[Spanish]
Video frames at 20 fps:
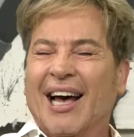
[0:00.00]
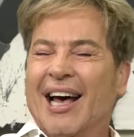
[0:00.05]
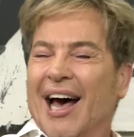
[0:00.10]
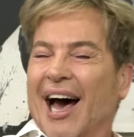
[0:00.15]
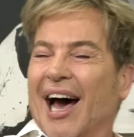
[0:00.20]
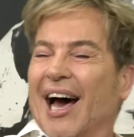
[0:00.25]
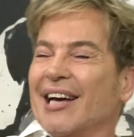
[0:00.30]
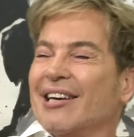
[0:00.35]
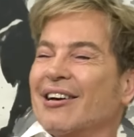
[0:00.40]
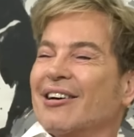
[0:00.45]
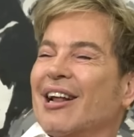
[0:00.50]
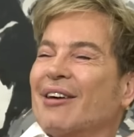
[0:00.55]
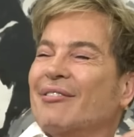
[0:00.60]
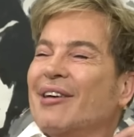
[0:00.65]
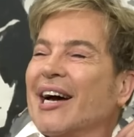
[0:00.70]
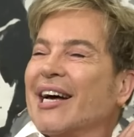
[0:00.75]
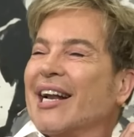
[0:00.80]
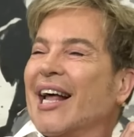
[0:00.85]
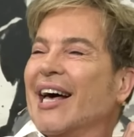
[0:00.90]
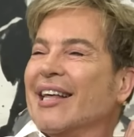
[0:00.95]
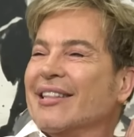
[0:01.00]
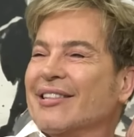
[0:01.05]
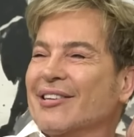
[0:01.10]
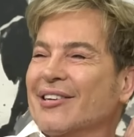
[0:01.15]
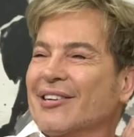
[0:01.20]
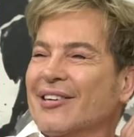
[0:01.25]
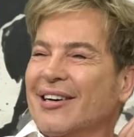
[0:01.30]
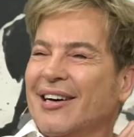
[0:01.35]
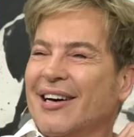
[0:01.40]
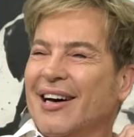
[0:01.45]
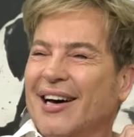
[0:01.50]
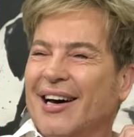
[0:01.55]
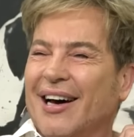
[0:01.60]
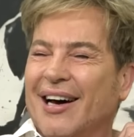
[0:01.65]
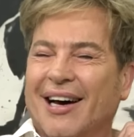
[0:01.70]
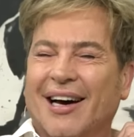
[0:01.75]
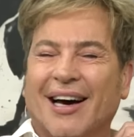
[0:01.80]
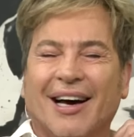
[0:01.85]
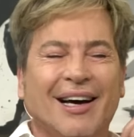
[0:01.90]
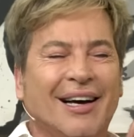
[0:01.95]
ay, ahora me agrando.
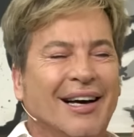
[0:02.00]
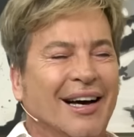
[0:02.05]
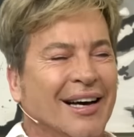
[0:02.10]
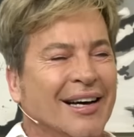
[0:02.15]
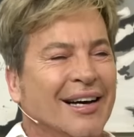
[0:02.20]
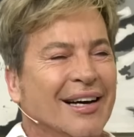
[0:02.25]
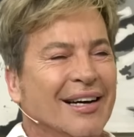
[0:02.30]
qué lindo